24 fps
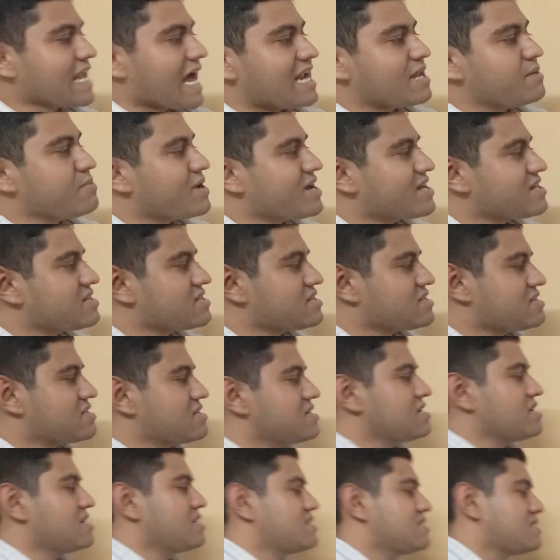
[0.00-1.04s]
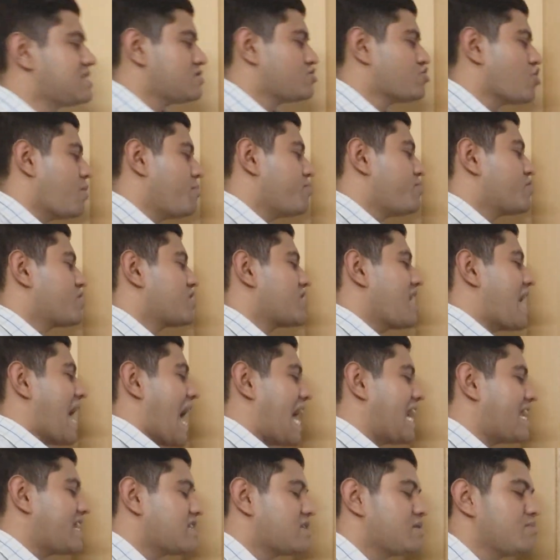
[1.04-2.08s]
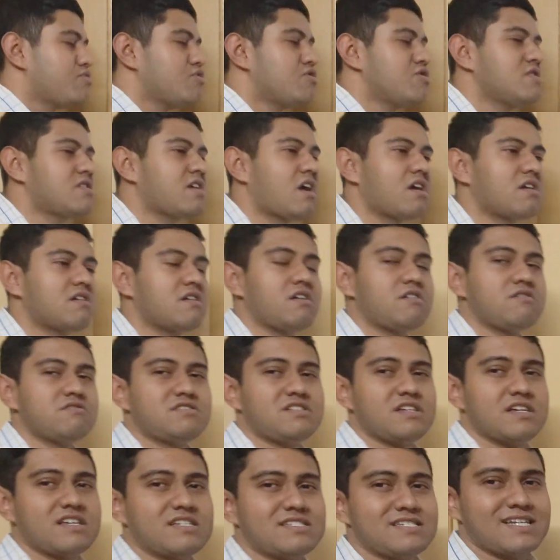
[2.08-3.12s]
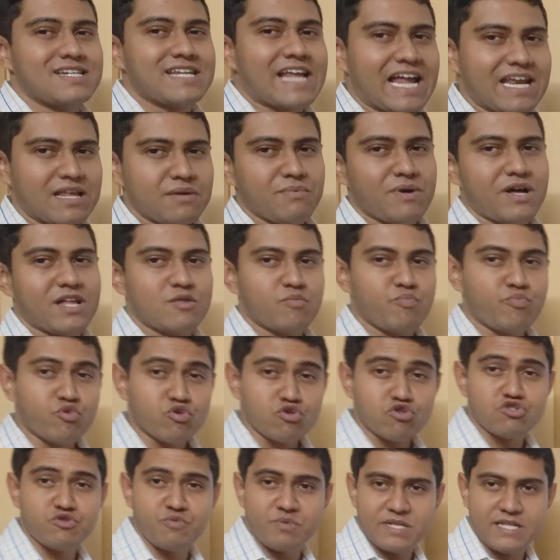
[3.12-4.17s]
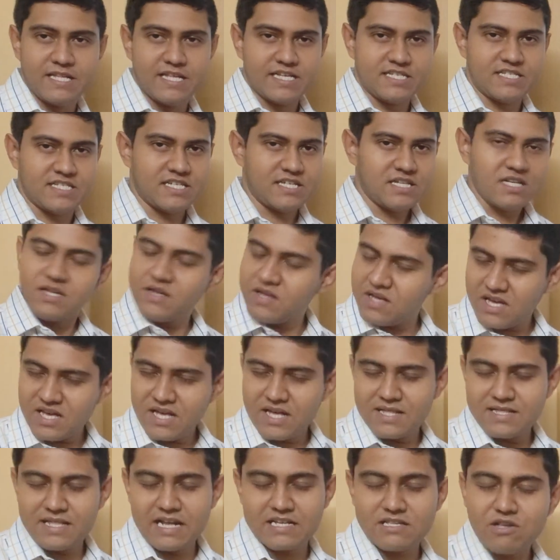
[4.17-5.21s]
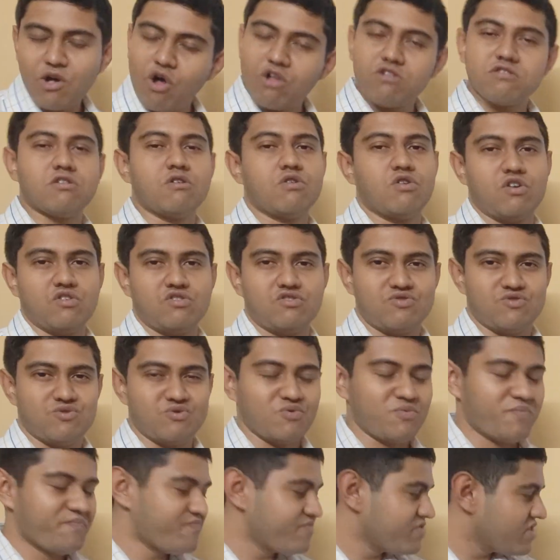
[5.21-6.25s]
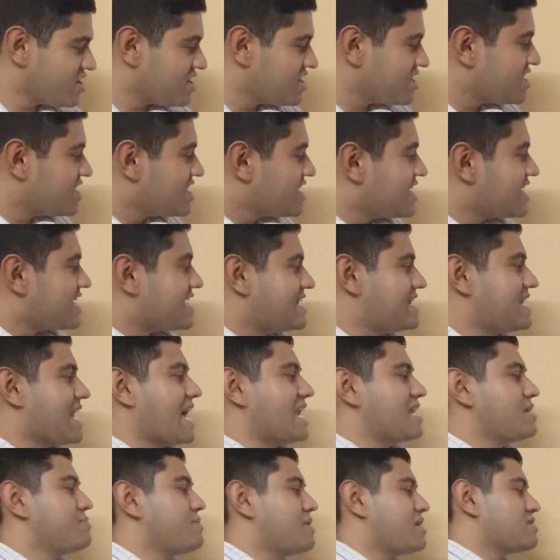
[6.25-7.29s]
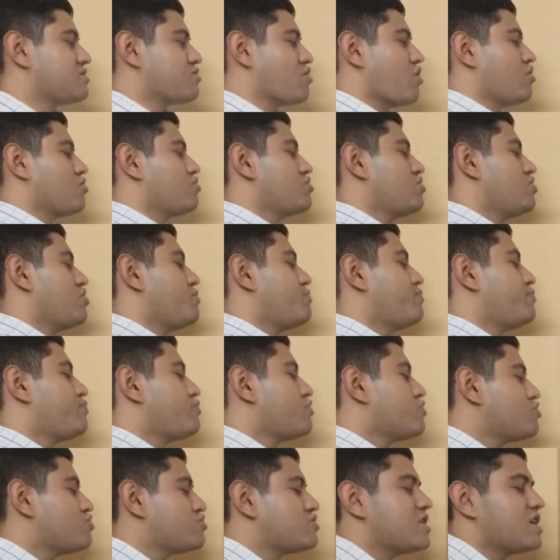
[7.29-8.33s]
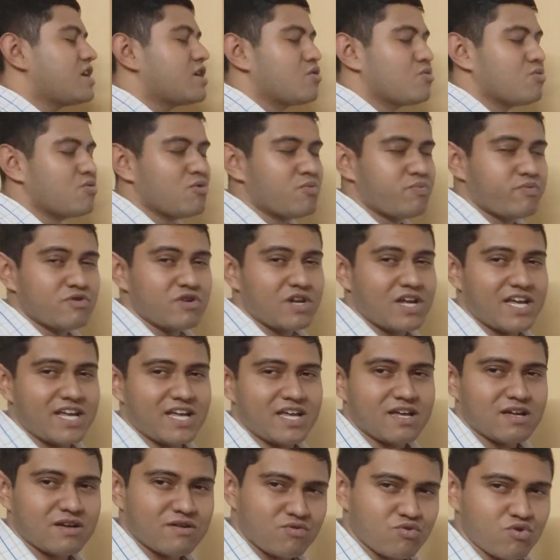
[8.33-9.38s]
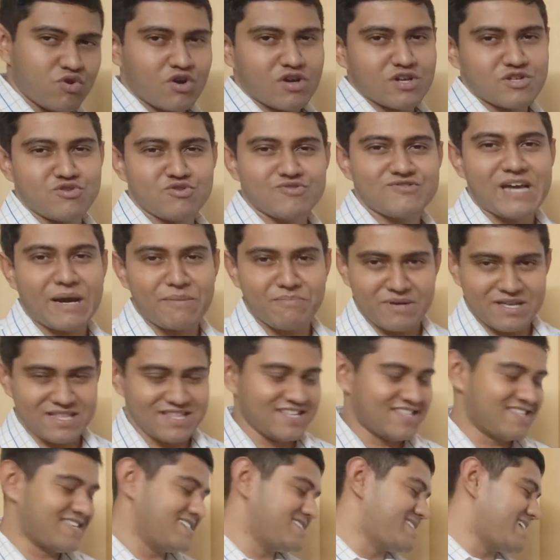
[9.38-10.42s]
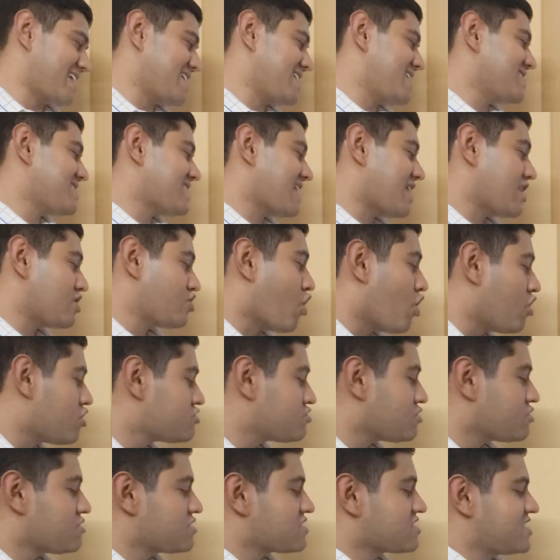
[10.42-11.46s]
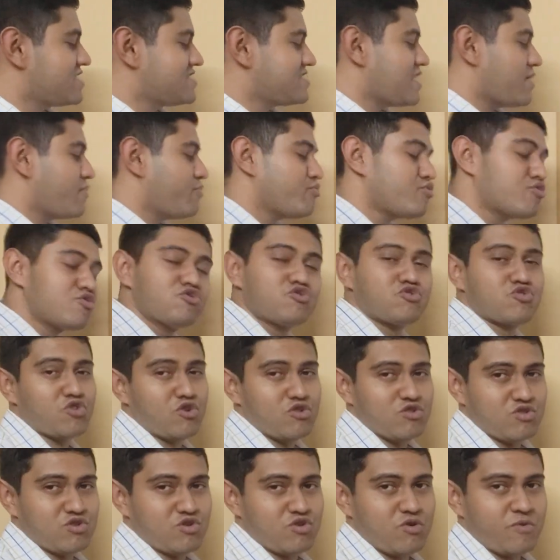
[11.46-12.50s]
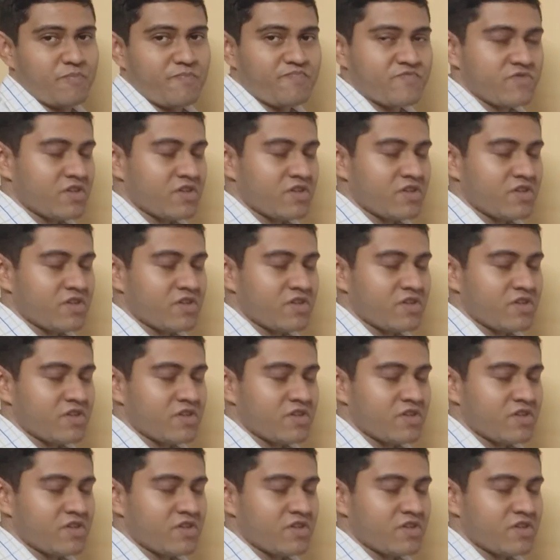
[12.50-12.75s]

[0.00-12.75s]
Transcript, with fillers: নারীবাদ সম্পর্কে আরেকটি ভুল ধারণা হচ্ছে যে নারীবাদ পুরুষ বিদ্বেষী দ্যাটস অলসো নট ট্রু নারীবাদ কখনো পুরুষের উপরে কোনো কিছু চাপিয়ে দিতে চায় না তারা ধ্বংস করতে চায় পুরুষতন্ত্র